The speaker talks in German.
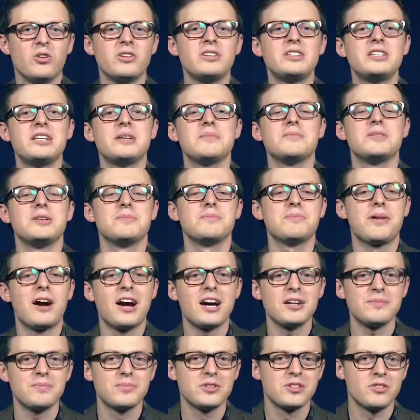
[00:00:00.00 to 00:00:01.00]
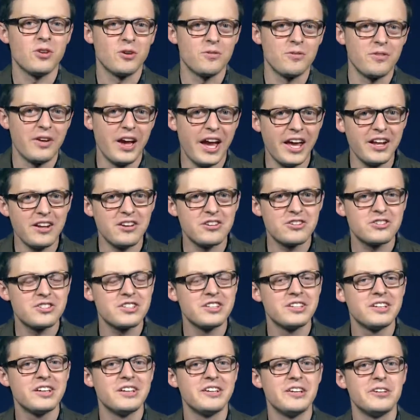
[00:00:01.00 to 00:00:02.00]
und dem Department of
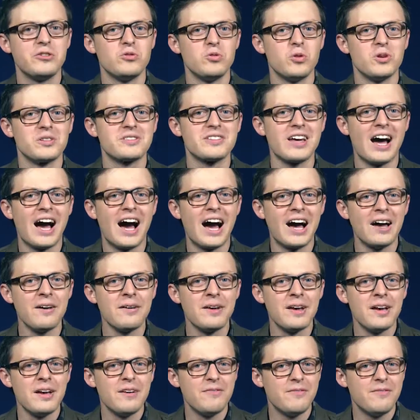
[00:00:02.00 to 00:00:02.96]
Energy in den USA